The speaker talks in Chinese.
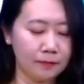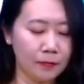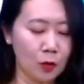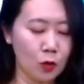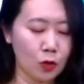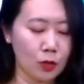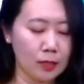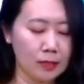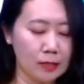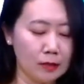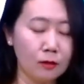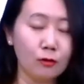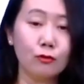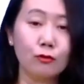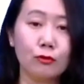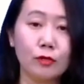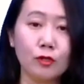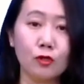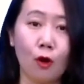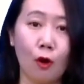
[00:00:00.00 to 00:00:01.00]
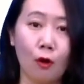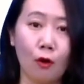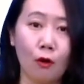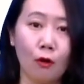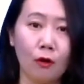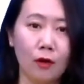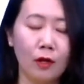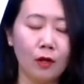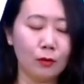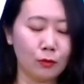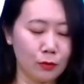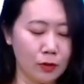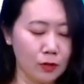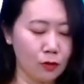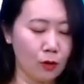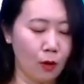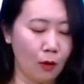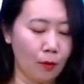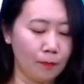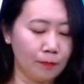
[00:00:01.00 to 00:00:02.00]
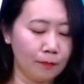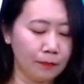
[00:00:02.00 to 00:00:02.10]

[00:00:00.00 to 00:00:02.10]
水晶，crystal，crystal。